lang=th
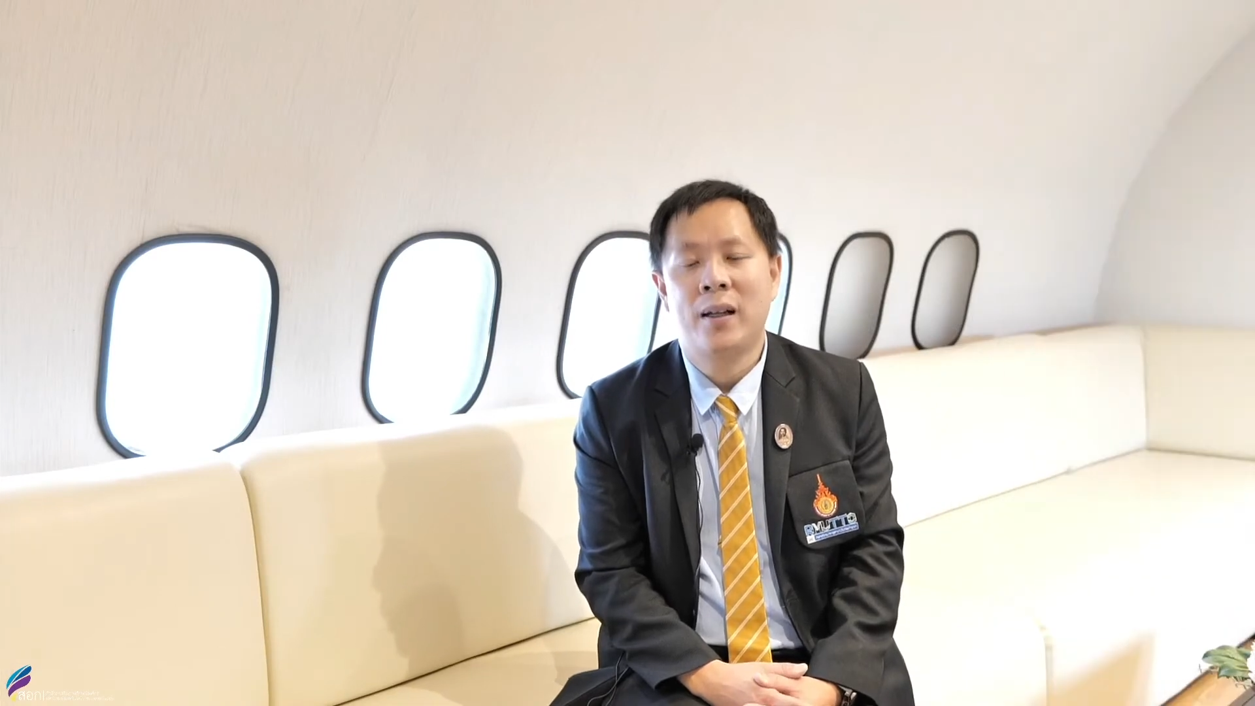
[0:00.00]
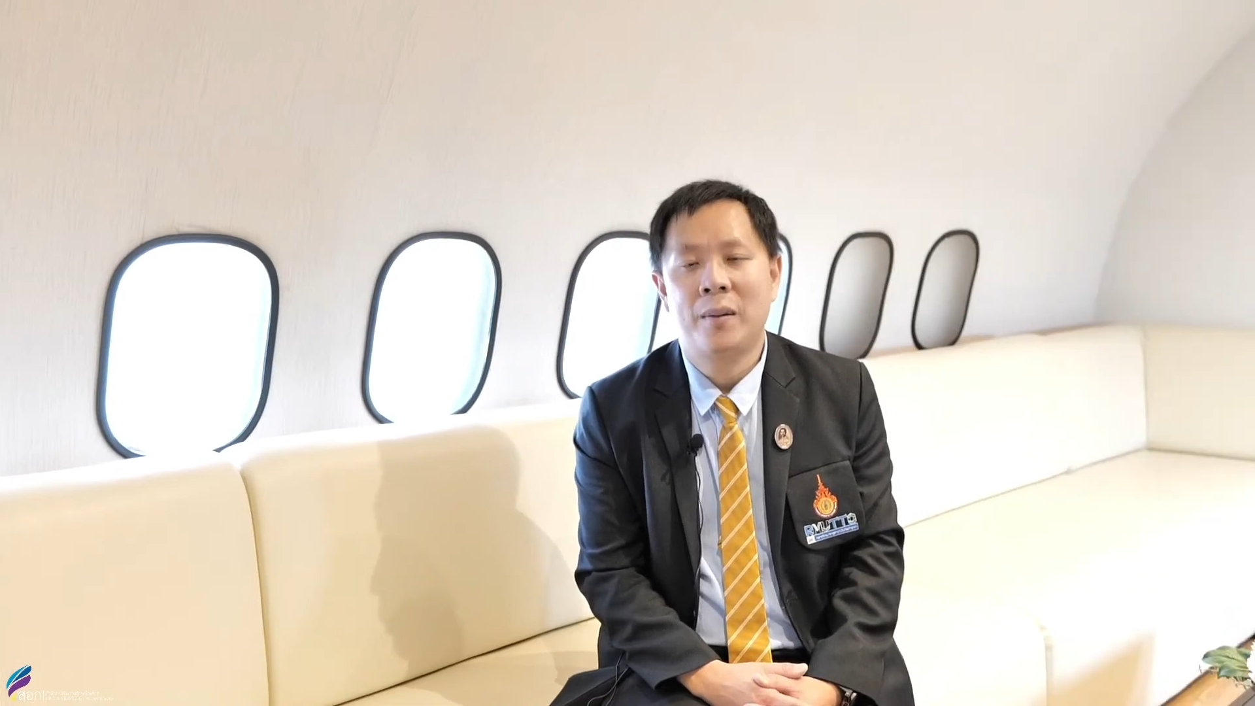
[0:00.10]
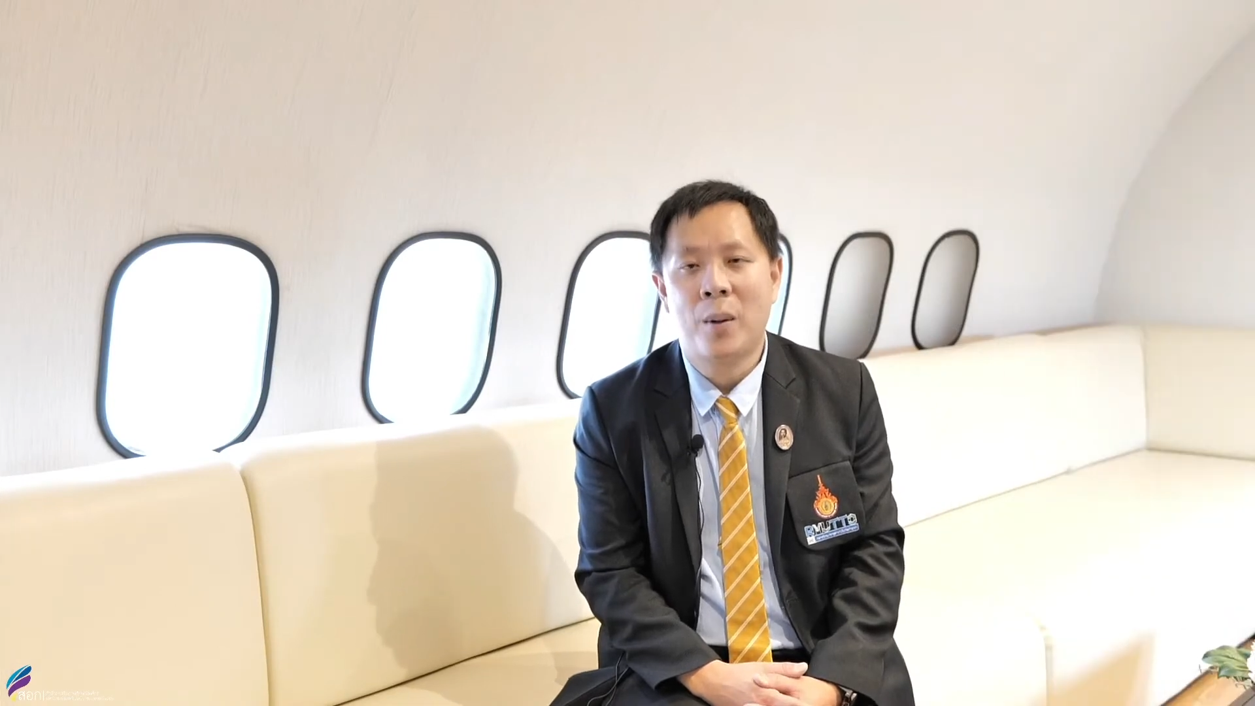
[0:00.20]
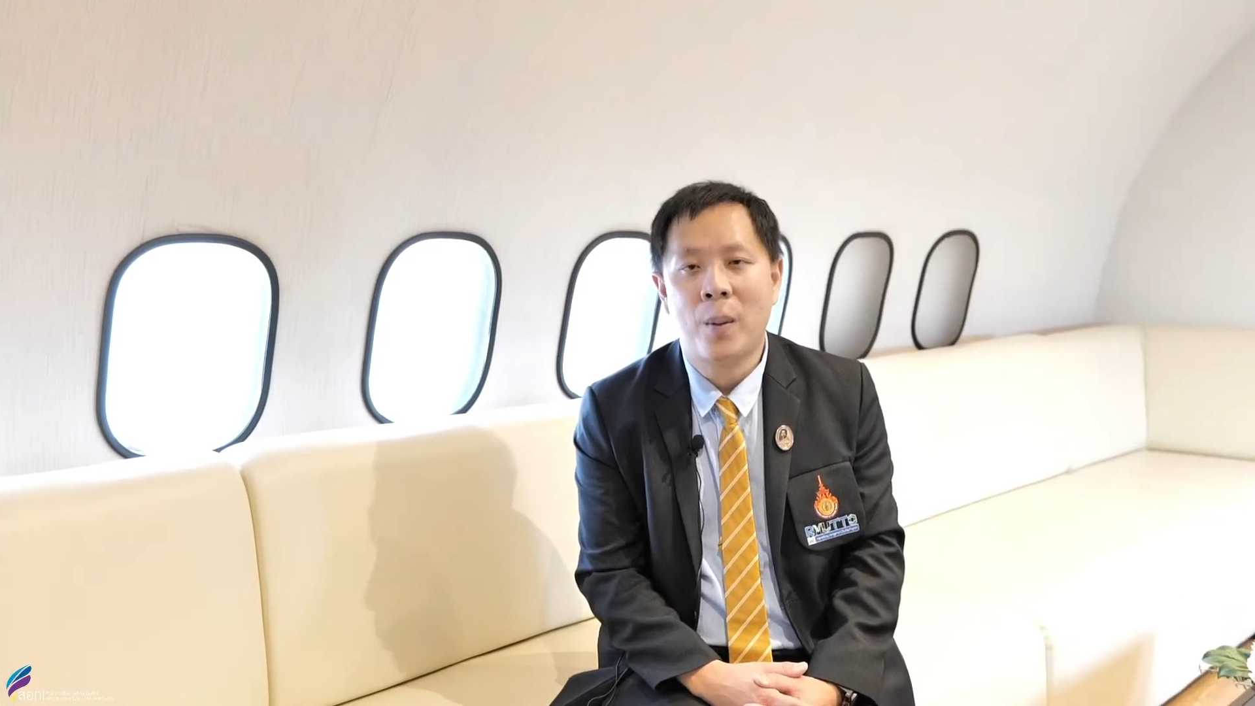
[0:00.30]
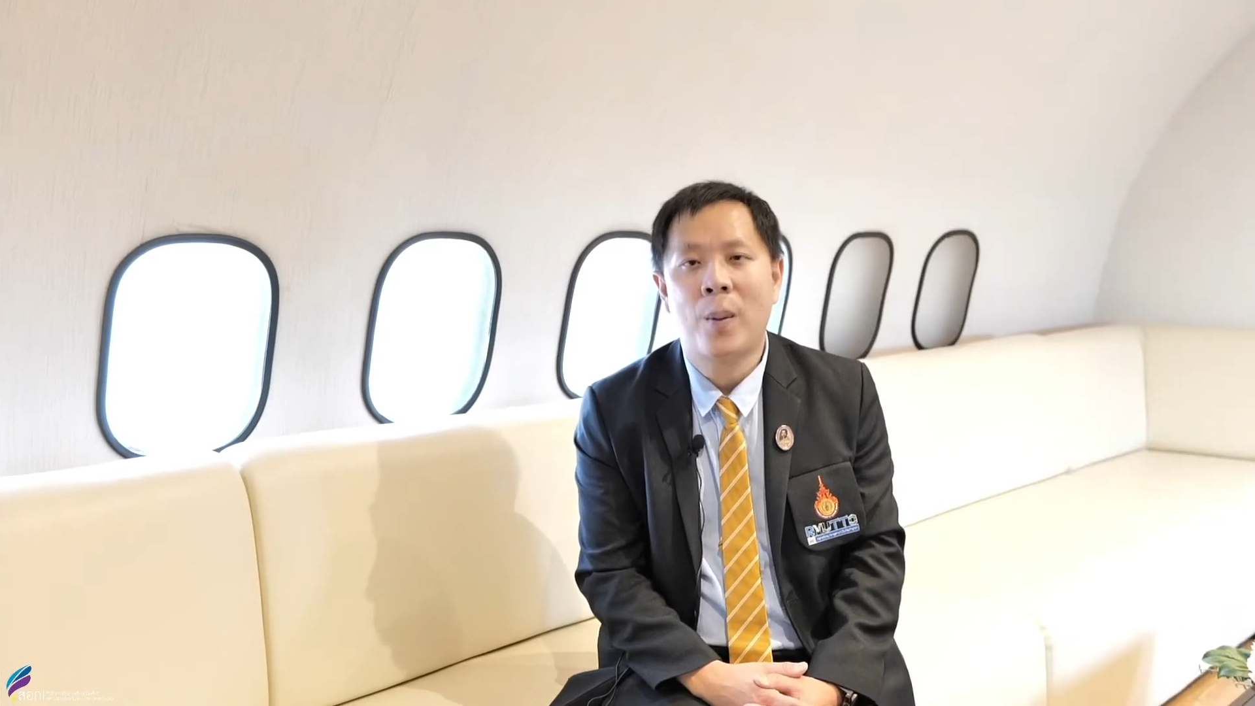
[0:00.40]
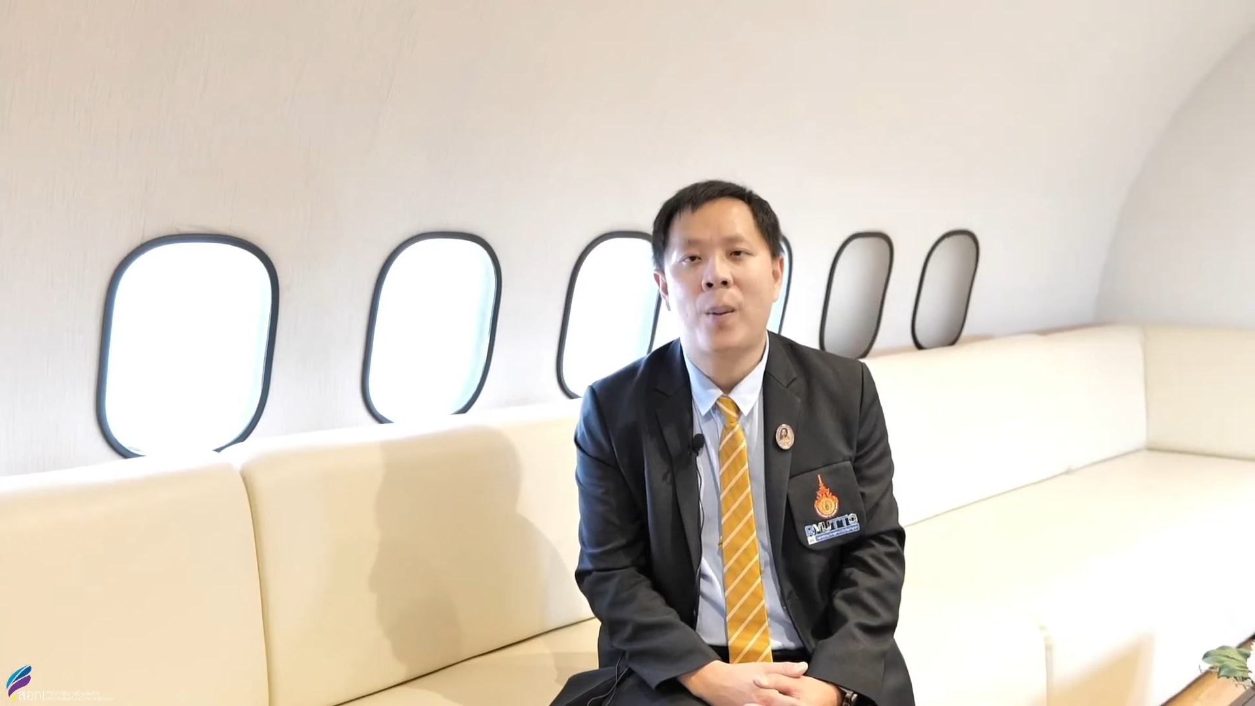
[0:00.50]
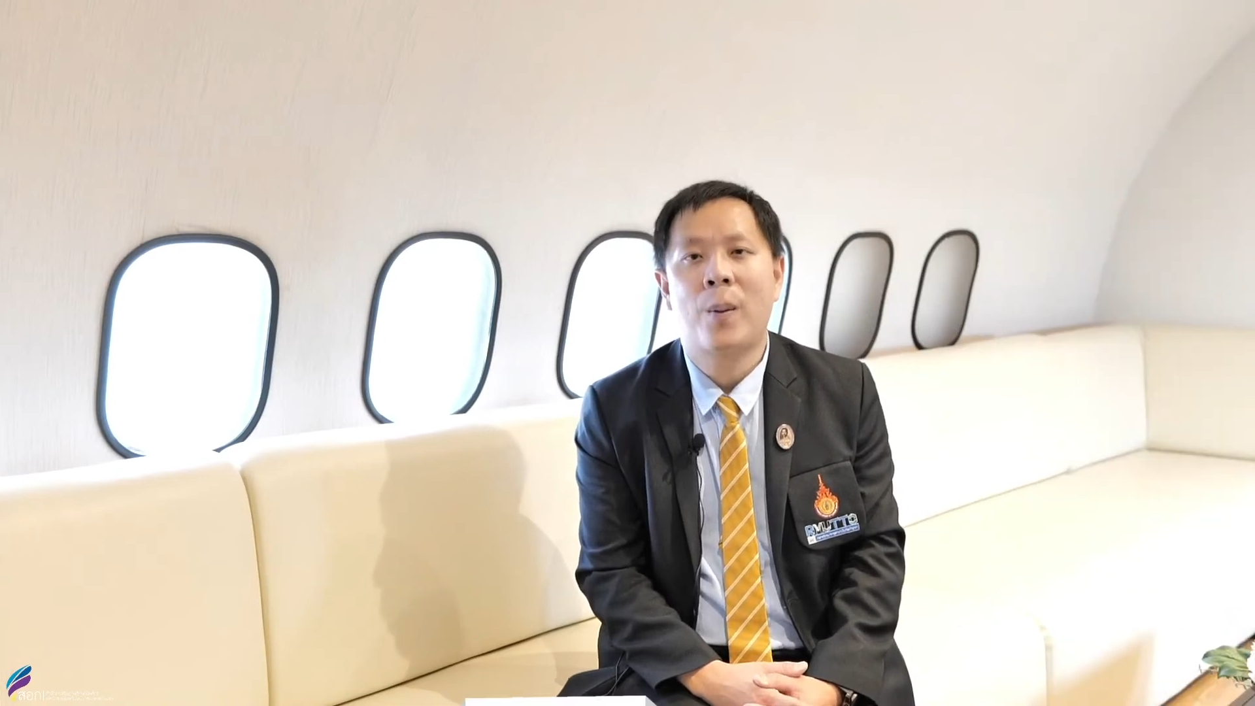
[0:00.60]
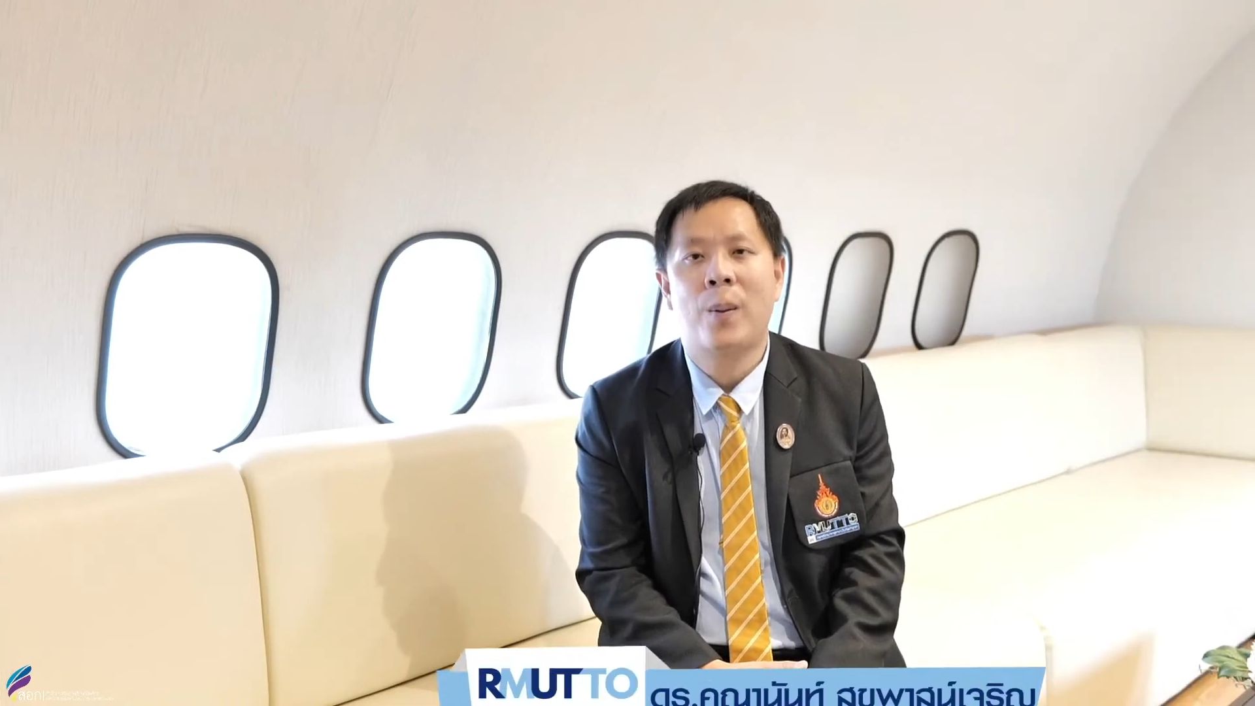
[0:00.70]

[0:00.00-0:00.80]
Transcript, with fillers: ก็ท่านผออ